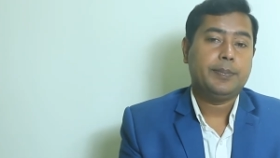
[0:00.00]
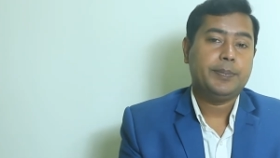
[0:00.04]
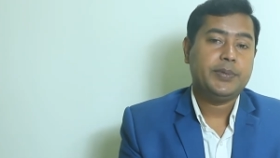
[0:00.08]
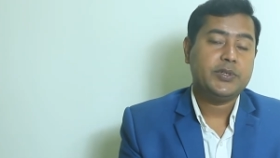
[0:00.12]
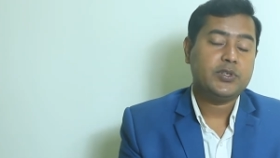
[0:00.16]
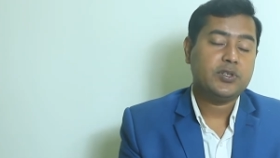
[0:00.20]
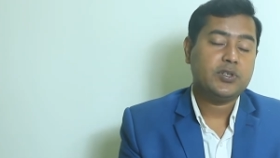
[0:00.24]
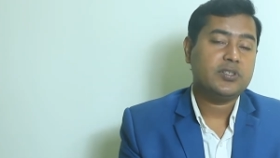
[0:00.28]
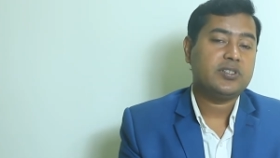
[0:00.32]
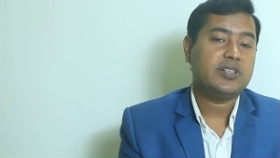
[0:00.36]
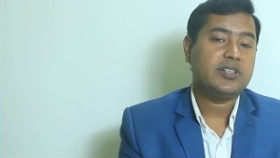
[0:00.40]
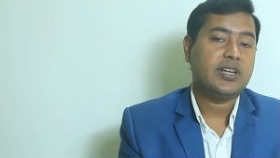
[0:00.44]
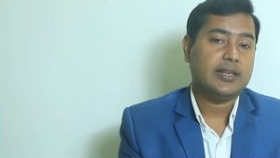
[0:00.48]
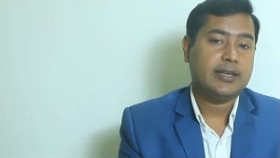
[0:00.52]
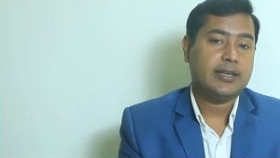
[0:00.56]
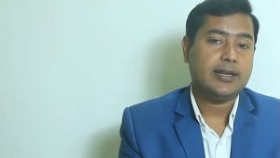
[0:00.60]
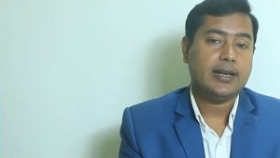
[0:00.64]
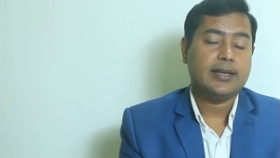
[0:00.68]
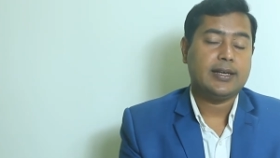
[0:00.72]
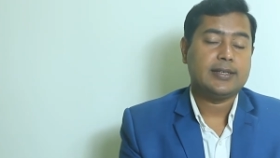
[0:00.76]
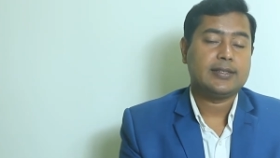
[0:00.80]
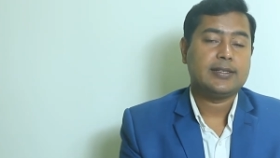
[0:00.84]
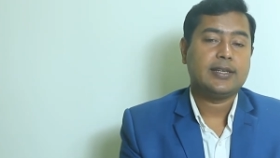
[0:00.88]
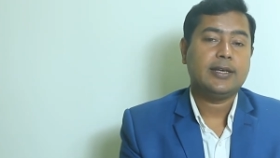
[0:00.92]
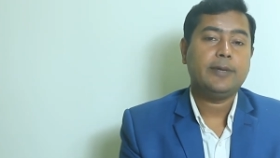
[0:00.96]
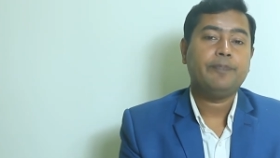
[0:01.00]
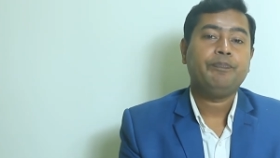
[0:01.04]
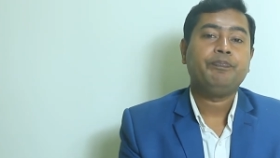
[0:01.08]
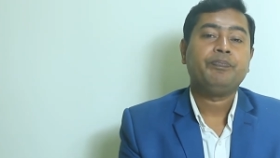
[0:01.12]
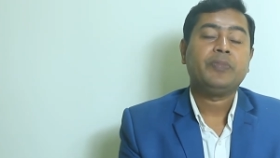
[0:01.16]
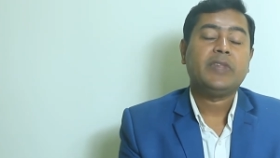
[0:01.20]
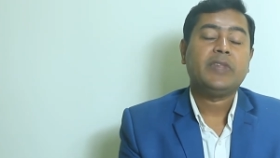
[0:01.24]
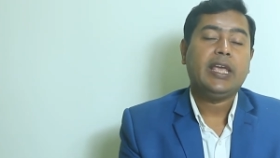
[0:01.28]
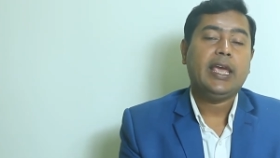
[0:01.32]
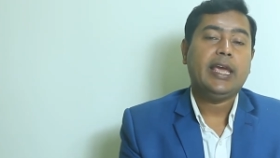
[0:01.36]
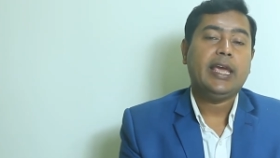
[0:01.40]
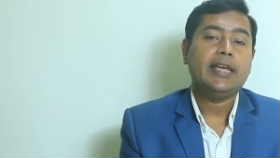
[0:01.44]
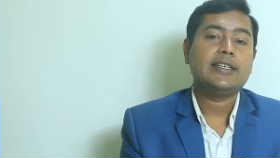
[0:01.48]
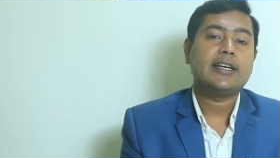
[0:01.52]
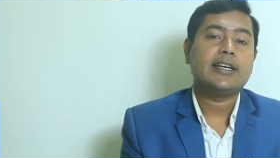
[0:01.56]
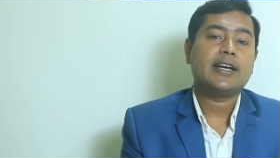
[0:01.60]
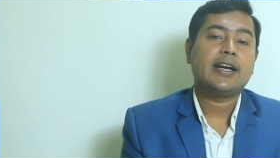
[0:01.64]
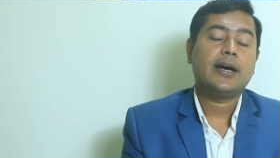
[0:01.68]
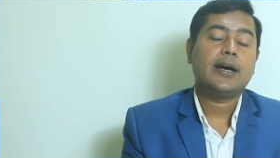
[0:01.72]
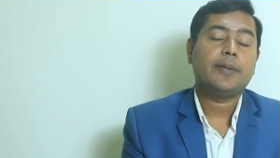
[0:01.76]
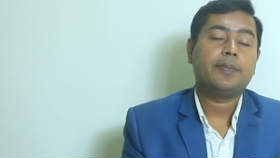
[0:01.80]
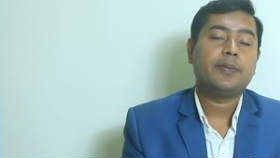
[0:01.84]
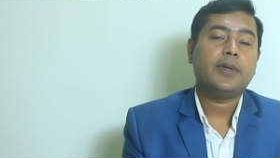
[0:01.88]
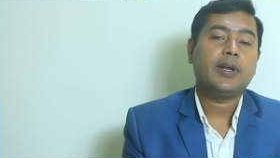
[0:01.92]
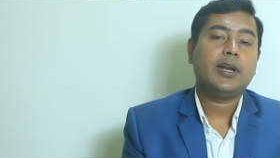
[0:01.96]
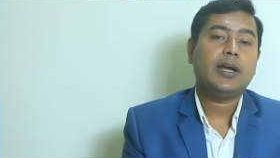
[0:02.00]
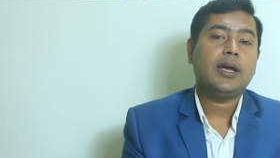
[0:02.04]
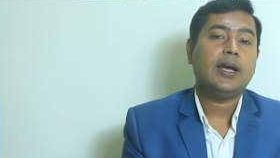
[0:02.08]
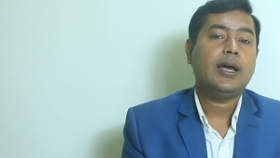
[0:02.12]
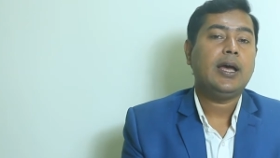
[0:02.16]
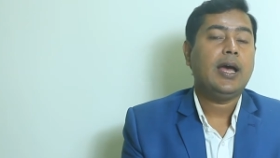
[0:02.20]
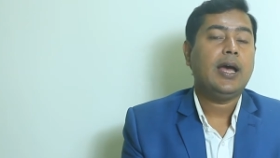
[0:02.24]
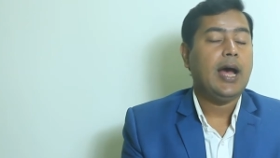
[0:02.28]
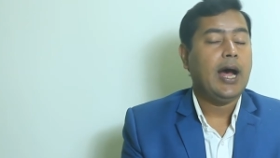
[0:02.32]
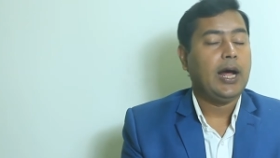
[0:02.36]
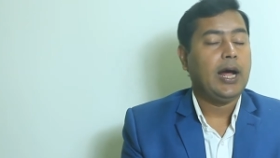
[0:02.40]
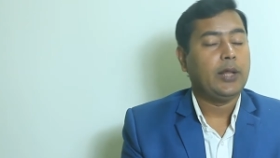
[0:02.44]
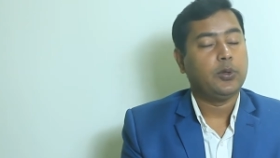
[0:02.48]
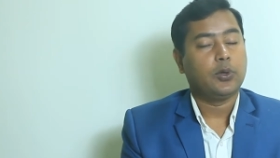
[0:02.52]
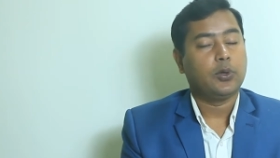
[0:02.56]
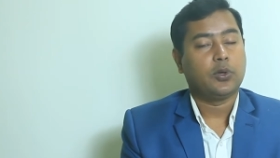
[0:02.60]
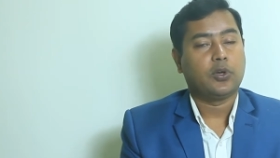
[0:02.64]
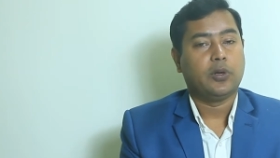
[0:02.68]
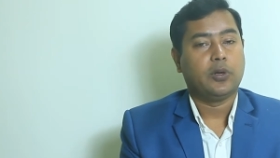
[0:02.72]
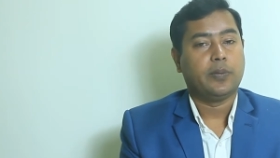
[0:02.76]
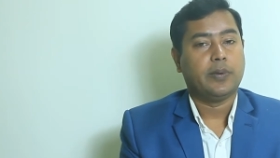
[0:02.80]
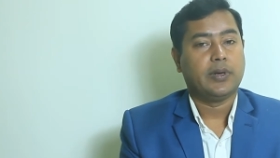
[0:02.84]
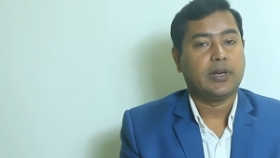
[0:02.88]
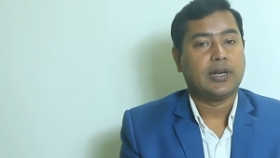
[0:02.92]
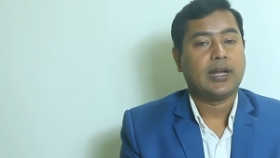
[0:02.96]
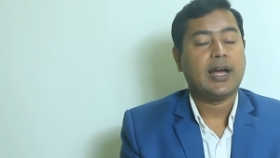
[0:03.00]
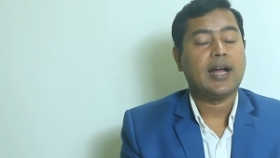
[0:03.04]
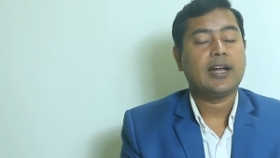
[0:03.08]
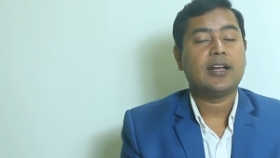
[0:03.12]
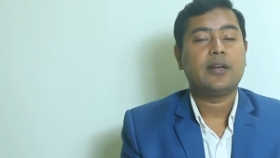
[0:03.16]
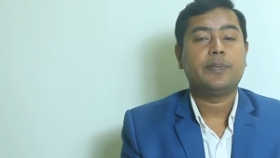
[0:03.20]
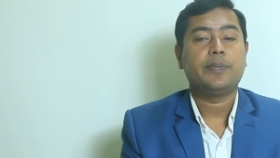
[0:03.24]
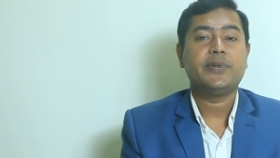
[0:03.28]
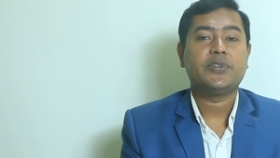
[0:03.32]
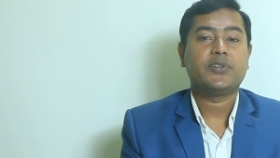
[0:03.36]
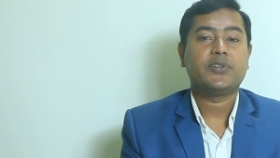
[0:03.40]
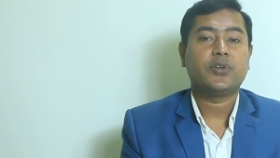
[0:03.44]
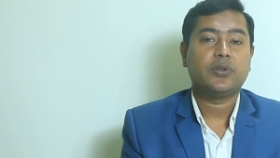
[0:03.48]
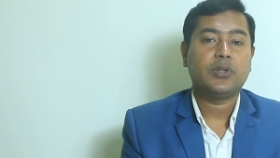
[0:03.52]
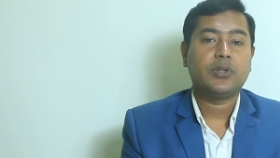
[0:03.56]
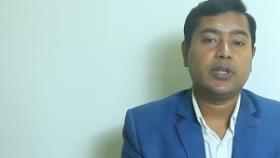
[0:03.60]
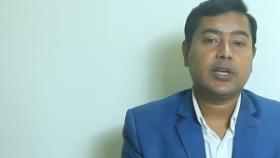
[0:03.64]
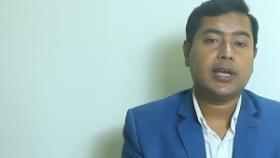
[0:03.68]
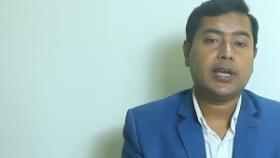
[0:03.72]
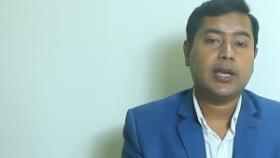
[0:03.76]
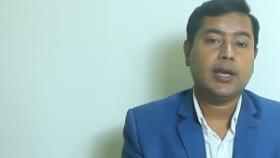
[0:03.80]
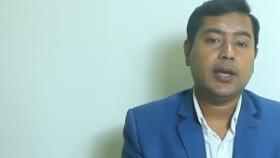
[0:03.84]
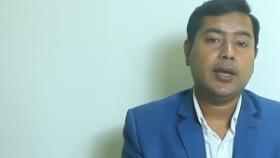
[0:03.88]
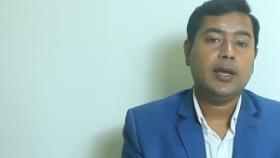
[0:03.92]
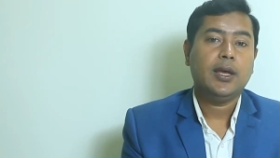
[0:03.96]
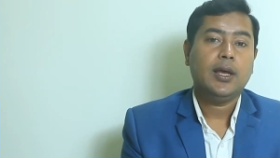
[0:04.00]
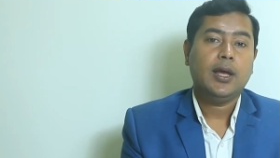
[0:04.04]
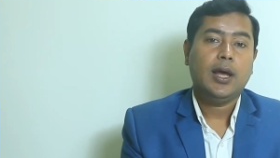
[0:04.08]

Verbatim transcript: পিছন সাইডটা আছে এই জায়গা আপনারা আদর করবেন ঘাড়ের পিছন দিকে